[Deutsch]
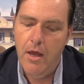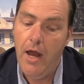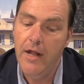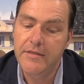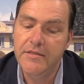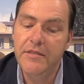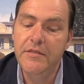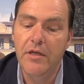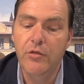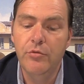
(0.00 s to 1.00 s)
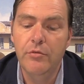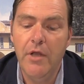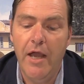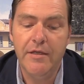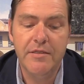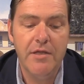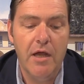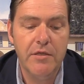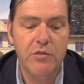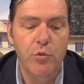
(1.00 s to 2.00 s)
Als dieser nun eines
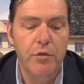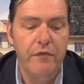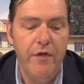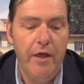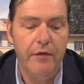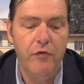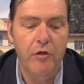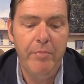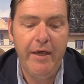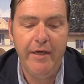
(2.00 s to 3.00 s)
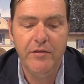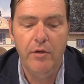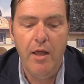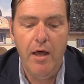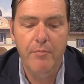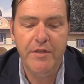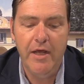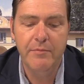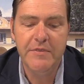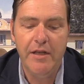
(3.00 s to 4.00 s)
Tages unfern von Peretola mit
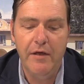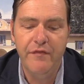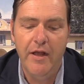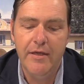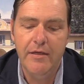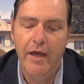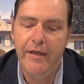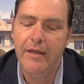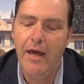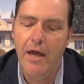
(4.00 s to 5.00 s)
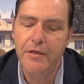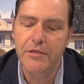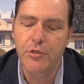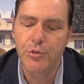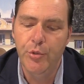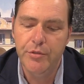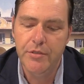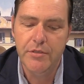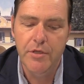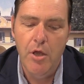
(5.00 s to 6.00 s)
einem seiner Falken einen Kranich
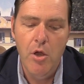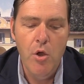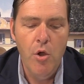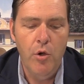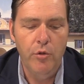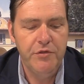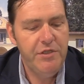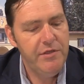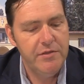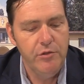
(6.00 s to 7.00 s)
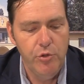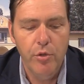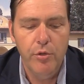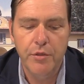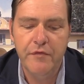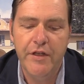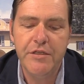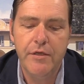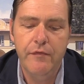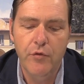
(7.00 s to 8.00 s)
getötet und diesen jung und
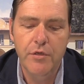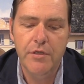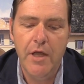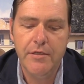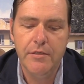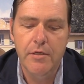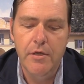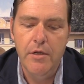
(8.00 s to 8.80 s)
fett gefunden hatte,